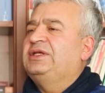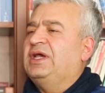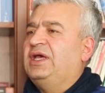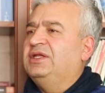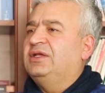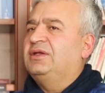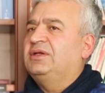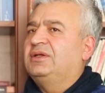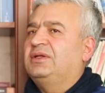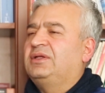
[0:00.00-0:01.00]
Yani
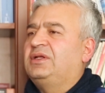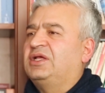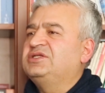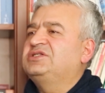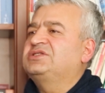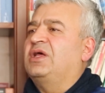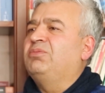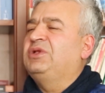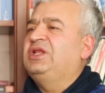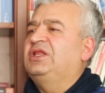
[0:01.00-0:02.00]
Lazistan
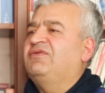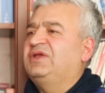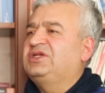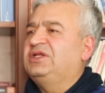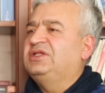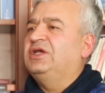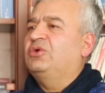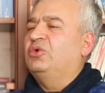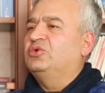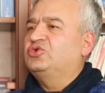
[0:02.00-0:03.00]
milletvekili
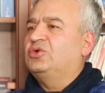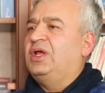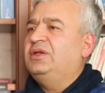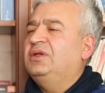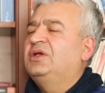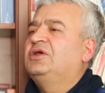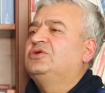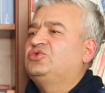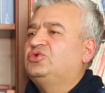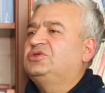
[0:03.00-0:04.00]
diye konuşulan,
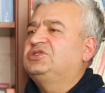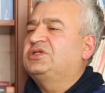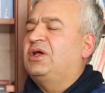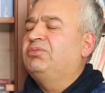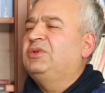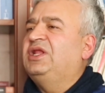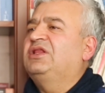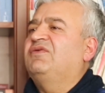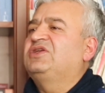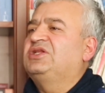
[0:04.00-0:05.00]
Kürdistan
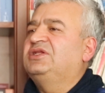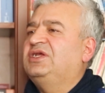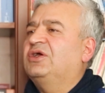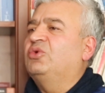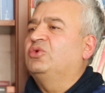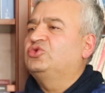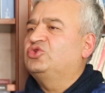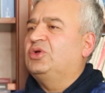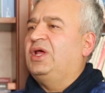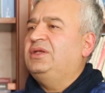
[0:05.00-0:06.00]
milletvekili diye
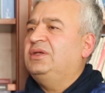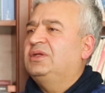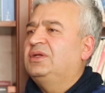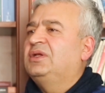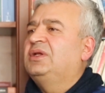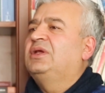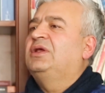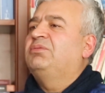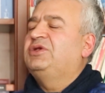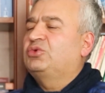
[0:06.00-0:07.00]
konuşulan
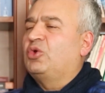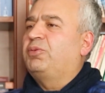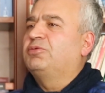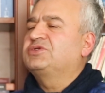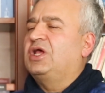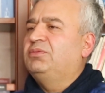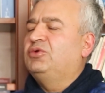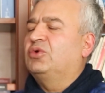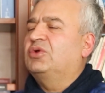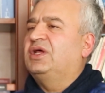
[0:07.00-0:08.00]
bir toplumsal
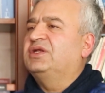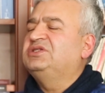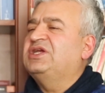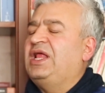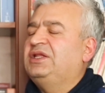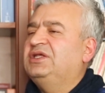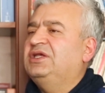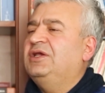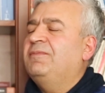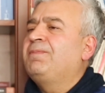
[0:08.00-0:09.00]
blokların
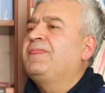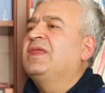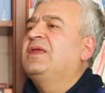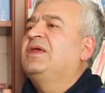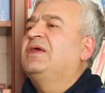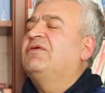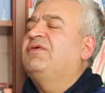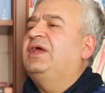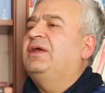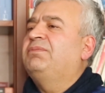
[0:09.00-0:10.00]
geldiği
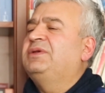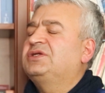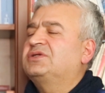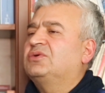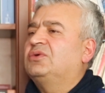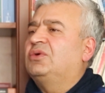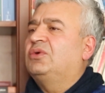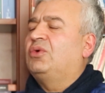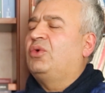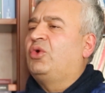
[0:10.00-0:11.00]
ve bir
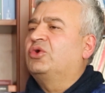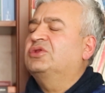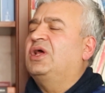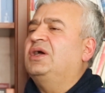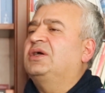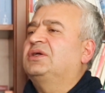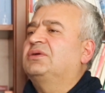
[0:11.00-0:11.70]
ortak